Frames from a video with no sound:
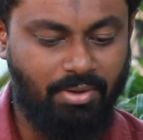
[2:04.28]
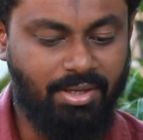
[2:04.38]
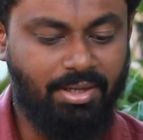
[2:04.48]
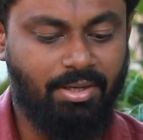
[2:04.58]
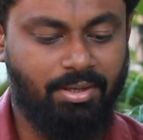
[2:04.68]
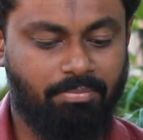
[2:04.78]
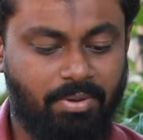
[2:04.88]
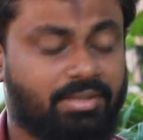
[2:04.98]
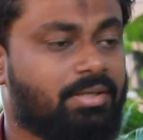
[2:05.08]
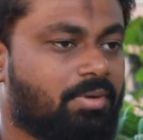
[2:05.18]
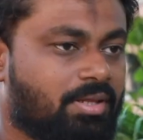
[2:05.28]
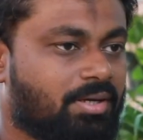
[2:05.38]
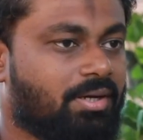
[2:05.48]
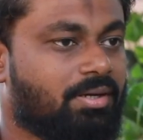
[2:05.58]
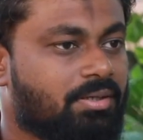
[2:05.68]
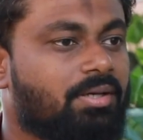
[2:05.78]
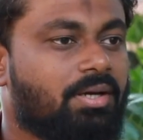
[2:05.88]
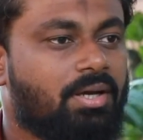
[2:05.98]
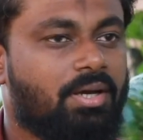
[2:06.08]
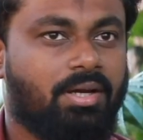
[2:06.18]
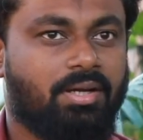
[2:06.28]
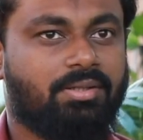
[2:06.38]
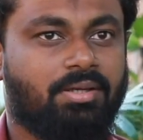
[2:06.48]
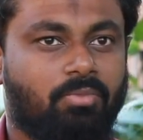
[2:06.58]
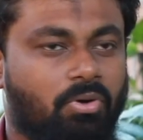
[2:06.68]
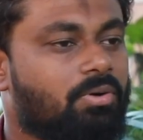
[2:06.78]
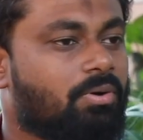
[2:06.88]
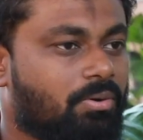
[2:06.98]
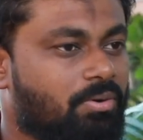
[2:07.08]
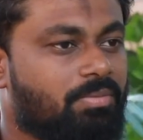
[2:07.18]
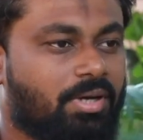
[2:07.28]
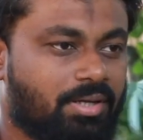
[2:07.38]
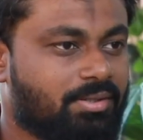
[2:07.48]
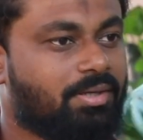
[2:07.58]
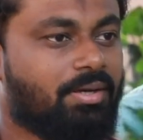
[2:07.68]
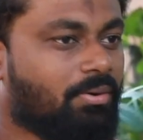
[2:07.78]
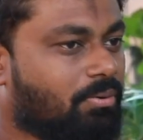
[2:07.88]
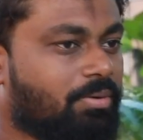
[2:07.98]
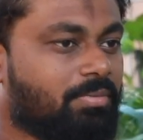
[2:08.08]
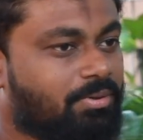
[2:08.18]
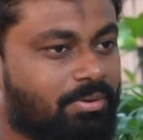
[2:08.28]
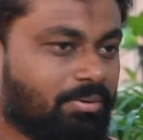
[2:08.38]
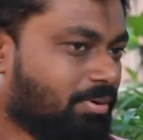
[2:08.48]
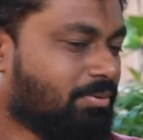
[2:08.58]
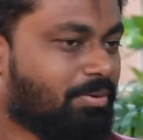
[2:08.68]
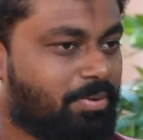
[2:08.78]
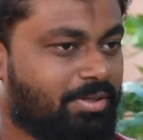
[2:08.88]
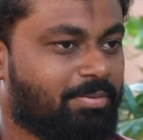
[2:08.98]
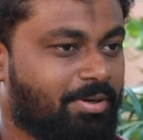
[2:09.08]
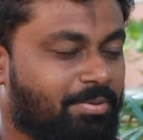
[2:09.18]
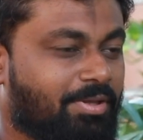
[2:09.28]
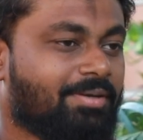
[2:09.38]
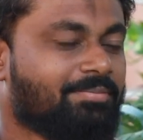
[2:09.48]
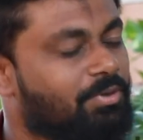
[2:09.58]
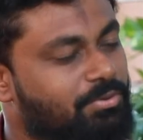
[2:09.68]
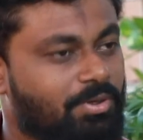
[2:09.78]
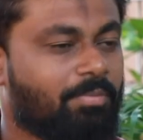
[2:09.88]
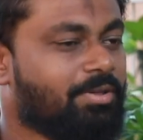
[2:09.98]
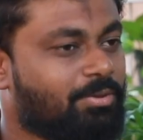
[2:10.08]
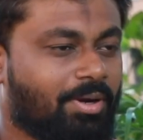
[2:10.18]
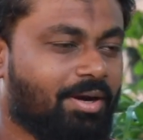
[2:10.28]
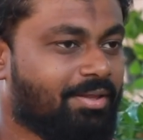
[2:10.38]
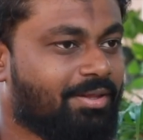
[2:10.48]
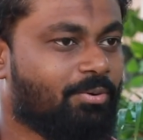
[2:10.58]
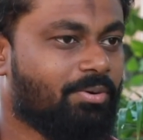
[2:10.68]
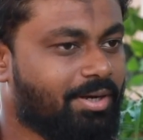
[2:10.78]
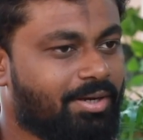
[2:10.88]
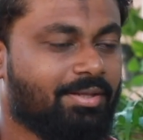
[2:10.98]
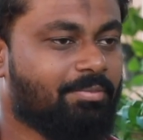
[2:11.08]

வாழ்க்கையில் பார்த்த மனிதர்கள் கிட்டத்தட்ட மோகனோட குடும்பம் கிட்டத்தட்ட என்னோட குடும்பத்தோட ஒரு ஒரு பிரதிபலிப்பு தான் ஸோ அப்படி தொடங்கினது தான் குட் நைட்